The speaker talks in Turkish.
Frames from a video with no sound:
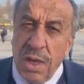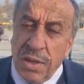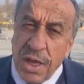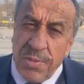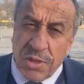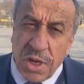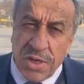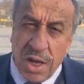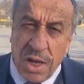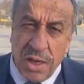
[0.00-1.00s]

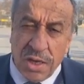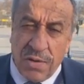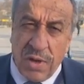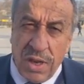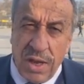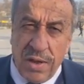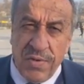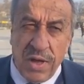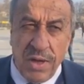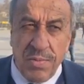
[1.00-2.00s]
Demirtaş'a, Kavala'ya
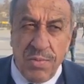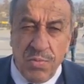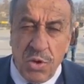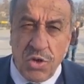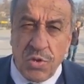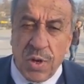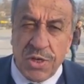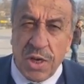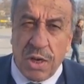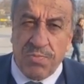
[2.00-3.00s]
ve
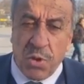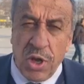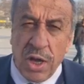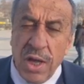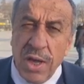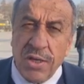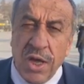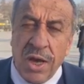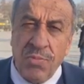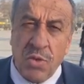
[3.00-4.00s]
Bölücübaşı'ya, Appo'ya
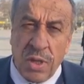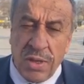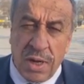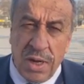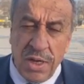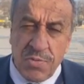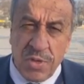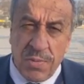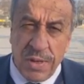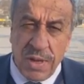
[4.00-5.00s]
selam duranlarla hiçbir
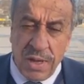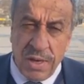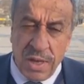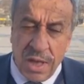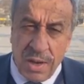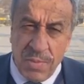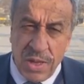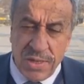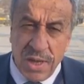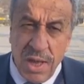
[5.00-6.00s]
zaman yan yana
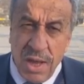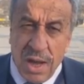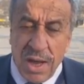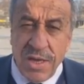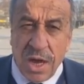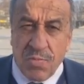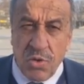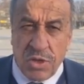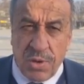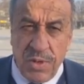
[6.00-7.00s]
gelmeyiz. Ancak
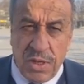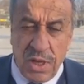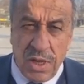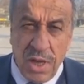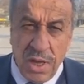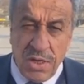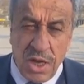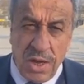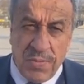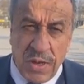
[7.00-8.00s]
bunu tabii ki
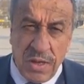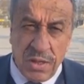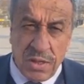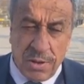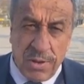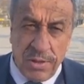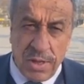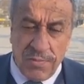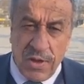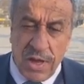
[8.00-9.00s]
CHP'nin
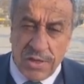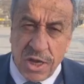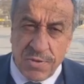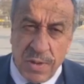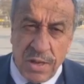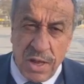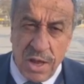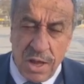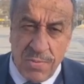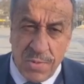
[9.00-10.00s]
tabanına veya seçmenine
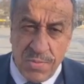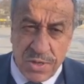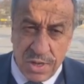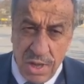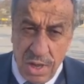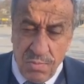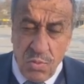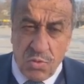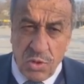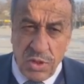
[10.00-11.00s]
yaymamız
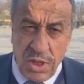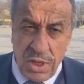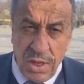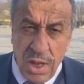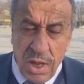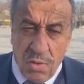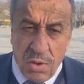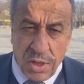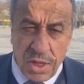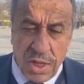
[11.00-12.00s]
mümkün değil.
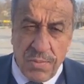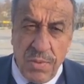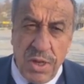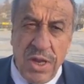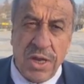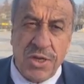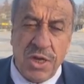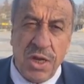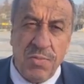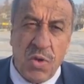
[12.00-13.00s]
Orada da
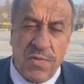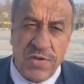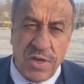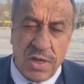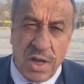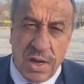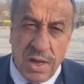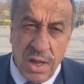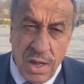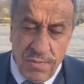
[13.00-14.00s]
milliyetçi, muhafazakar
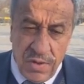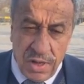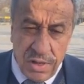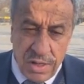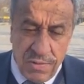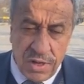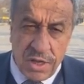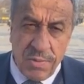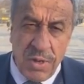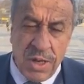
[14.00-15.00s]
ve
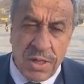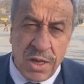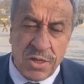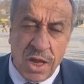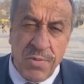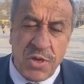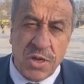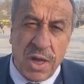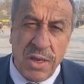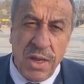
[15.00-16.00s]
devletine milletine sahip
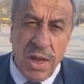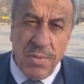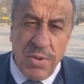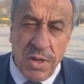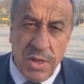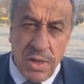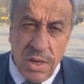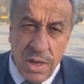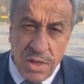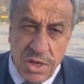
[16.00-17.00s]
çıkan bir
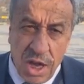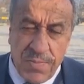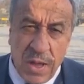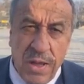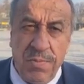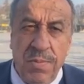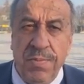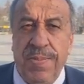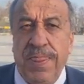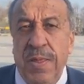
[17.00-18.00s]
CHP
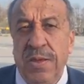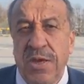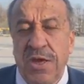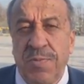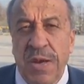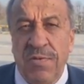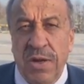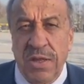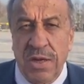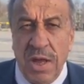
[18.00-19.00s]
seçmeni
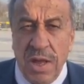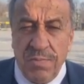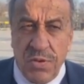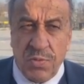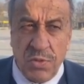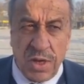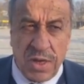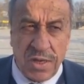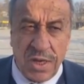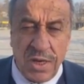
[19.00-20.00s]
vardır. Biz bunları
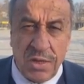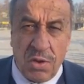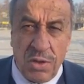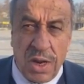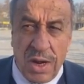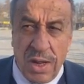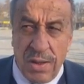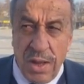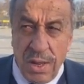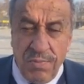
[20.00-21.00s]
kesinlikle onlarla
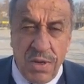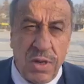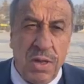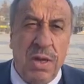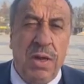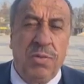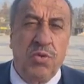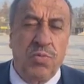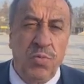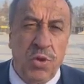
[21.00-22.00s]
bir
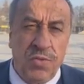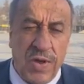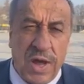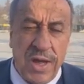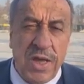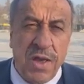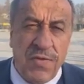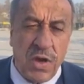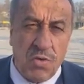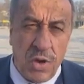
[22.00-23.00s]
tutmuyoruz ve aynı
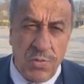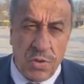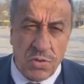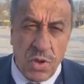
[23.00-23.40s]
kefeye koymuyoruz.